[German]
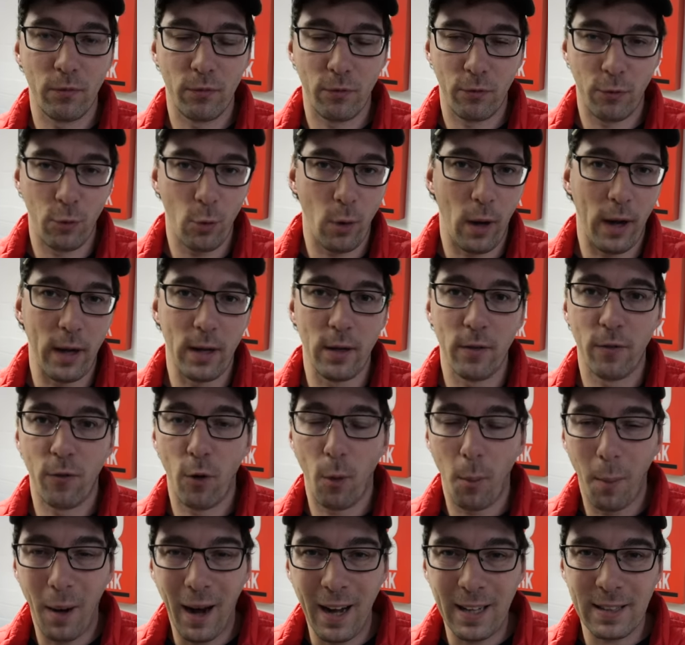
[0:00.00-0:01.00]
für eine
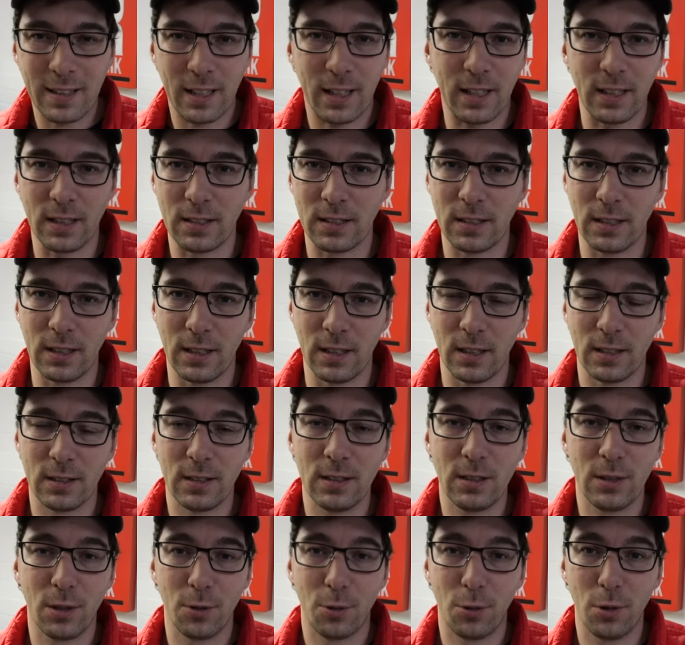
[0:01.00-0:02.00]
Formatkreissäge. Das
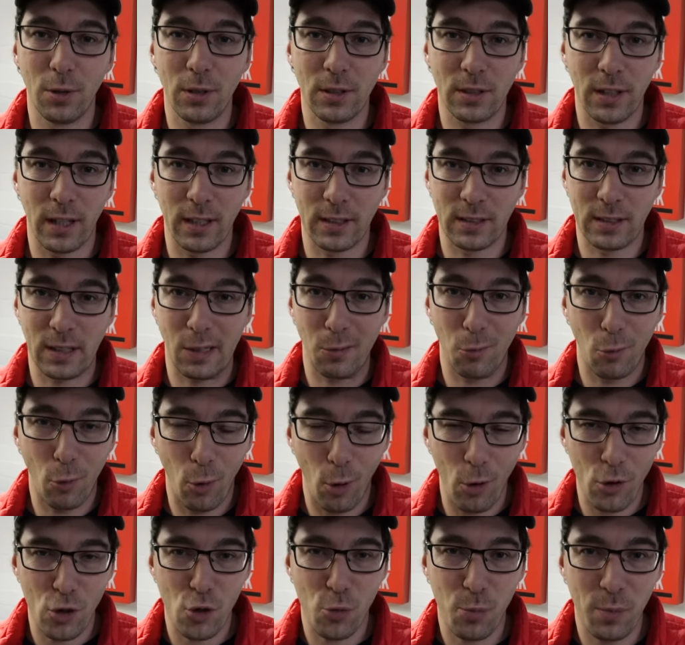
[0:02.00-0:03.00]
ist natürlich extrem
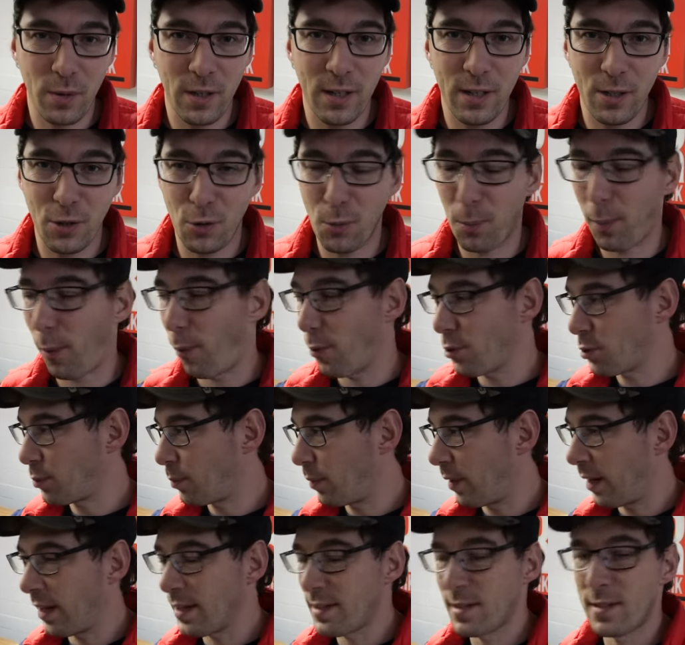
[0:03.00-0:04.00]
kostspielig, du brauchst
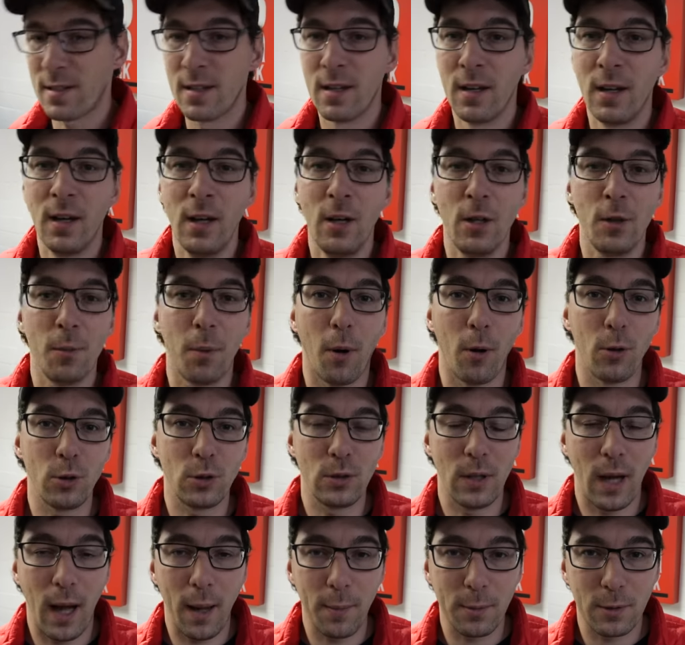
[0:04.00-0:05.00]
Platz, du brauchst
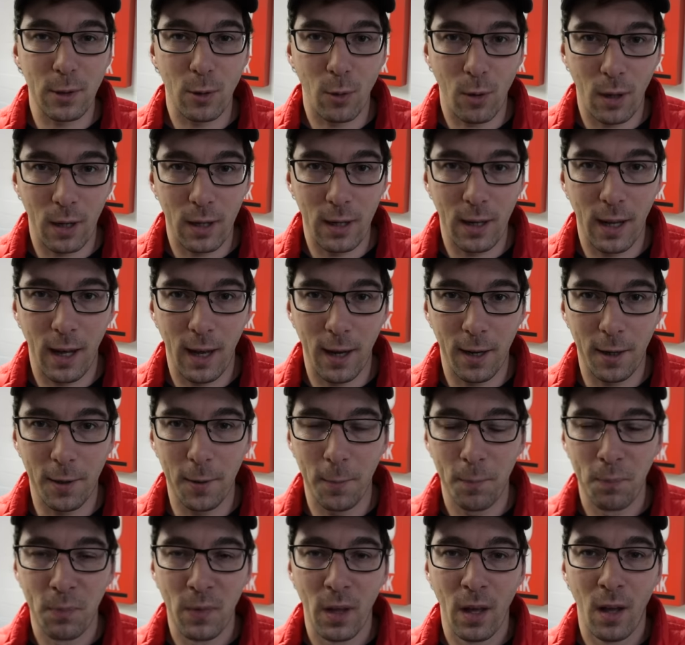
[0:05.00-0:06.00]
eine
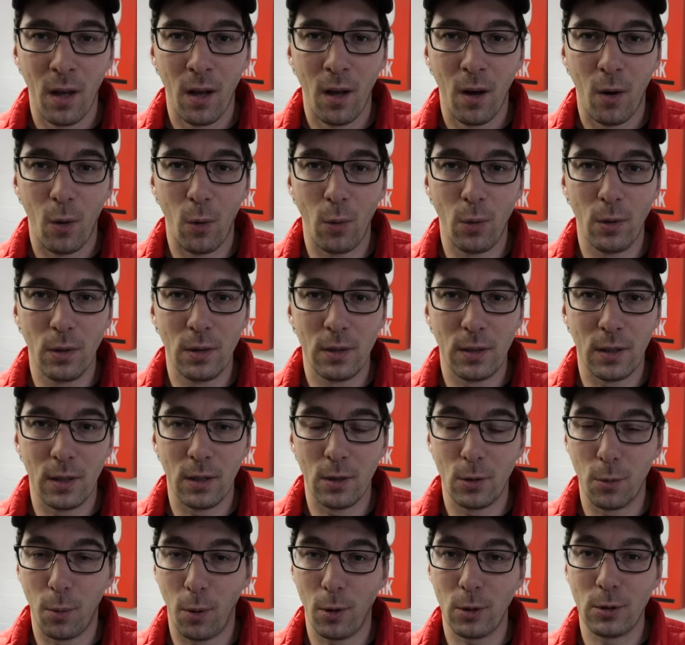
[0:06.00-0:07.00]
Absauganlage und
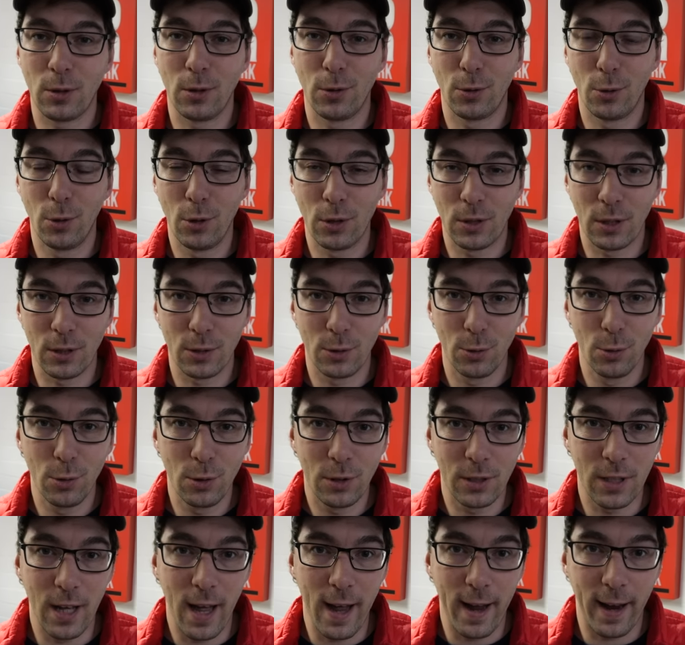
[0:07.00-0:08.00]
äh, du brauchst natürlich das
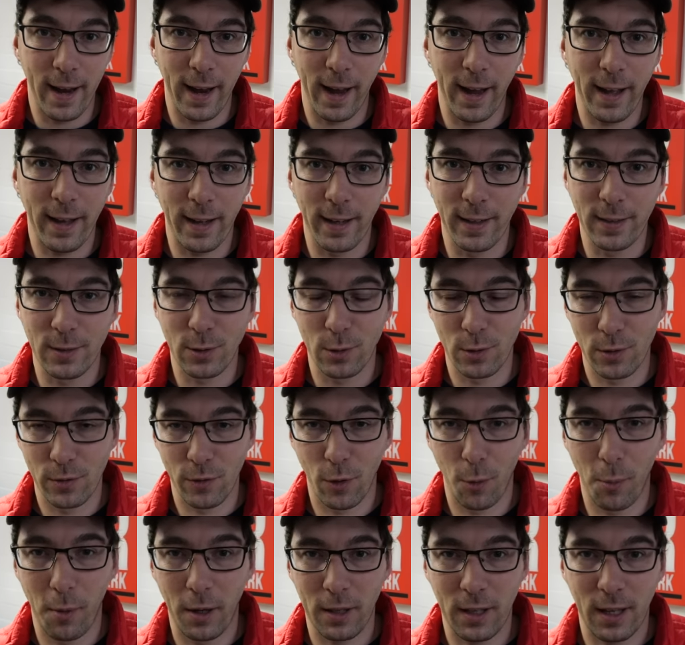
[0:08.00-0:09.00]
nötige Kleingeld. So eine
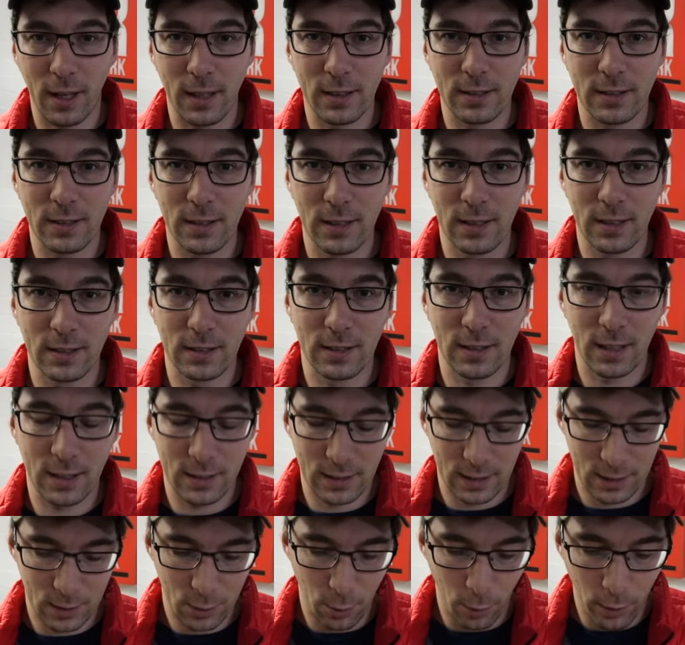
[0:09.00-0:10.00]
Formatkreissäge ist sehr,
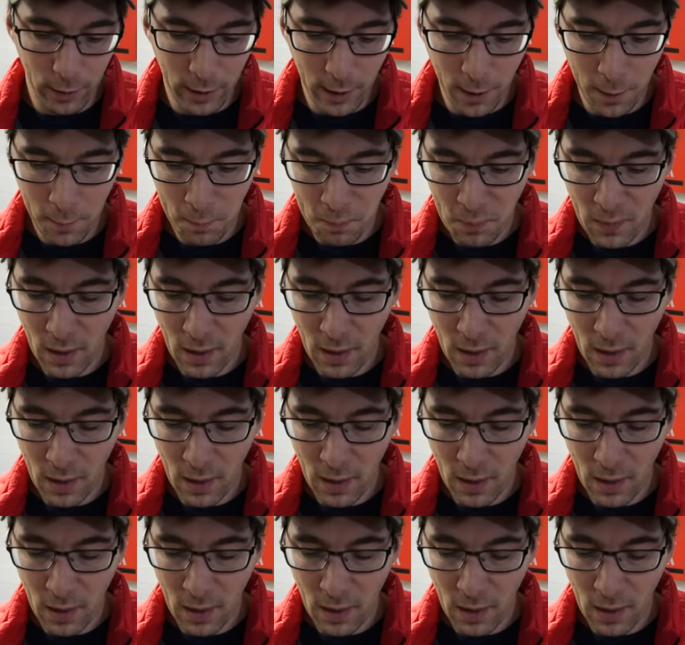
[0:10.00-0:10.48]
sehr teuer,